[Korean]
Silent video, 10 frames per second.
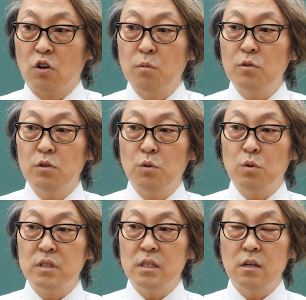여러분도
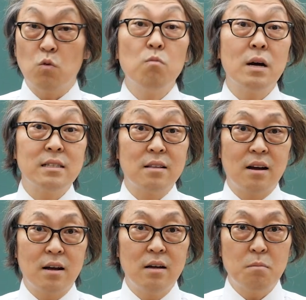혹시
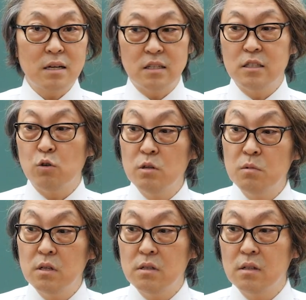공부하시다가 막 지치고
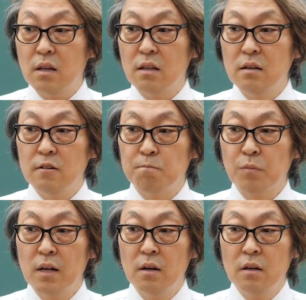힘드실 때는
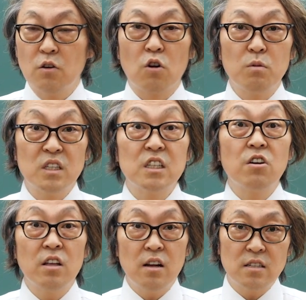여러분이
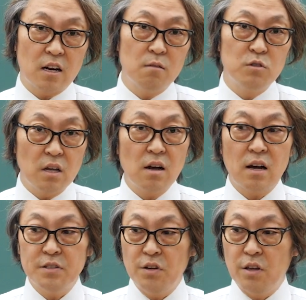지켜야 될 사람을
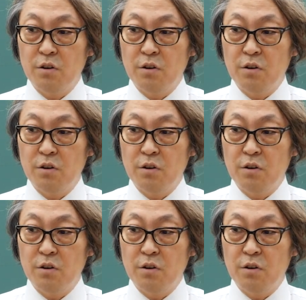생각하셔야